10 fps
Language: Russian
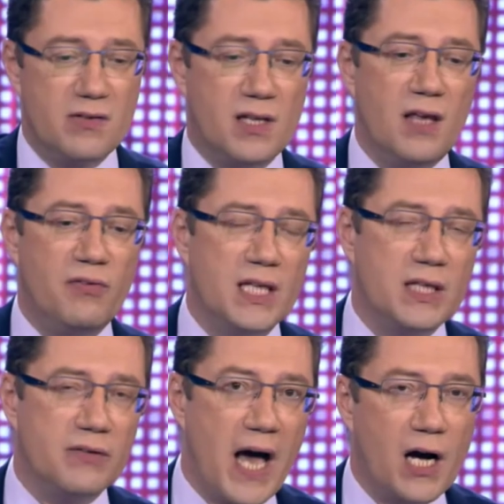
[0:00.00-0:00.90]
Светлане
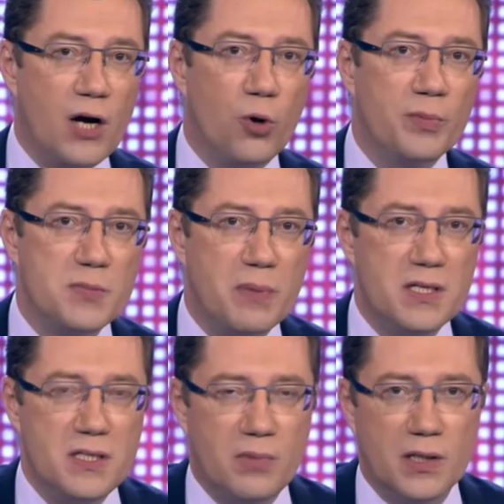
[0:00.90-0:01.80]
Филатовой огромное
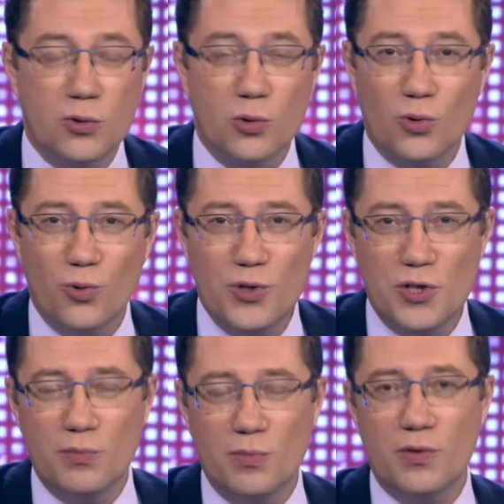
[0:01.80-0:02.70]
спасибо. Она тут
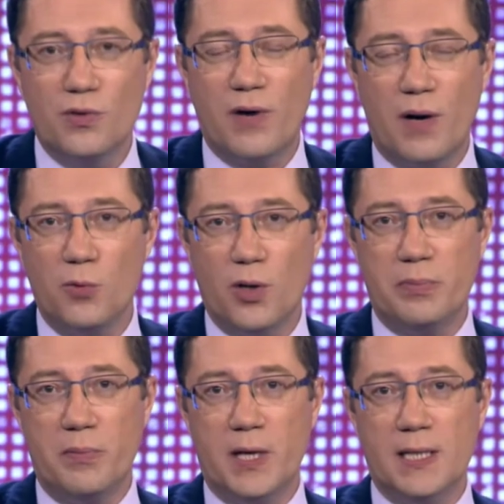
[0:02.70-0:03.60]
очень во
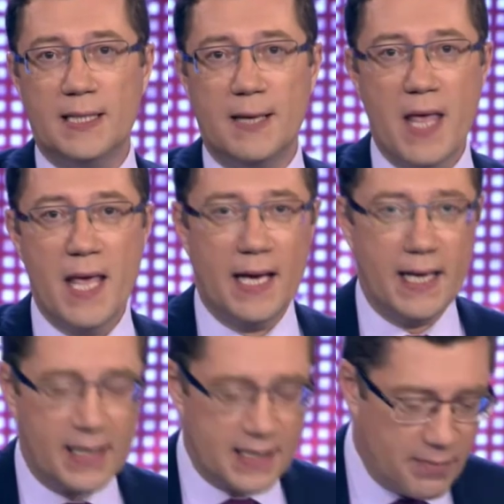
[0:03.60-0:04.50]
многом помогла нам нам э,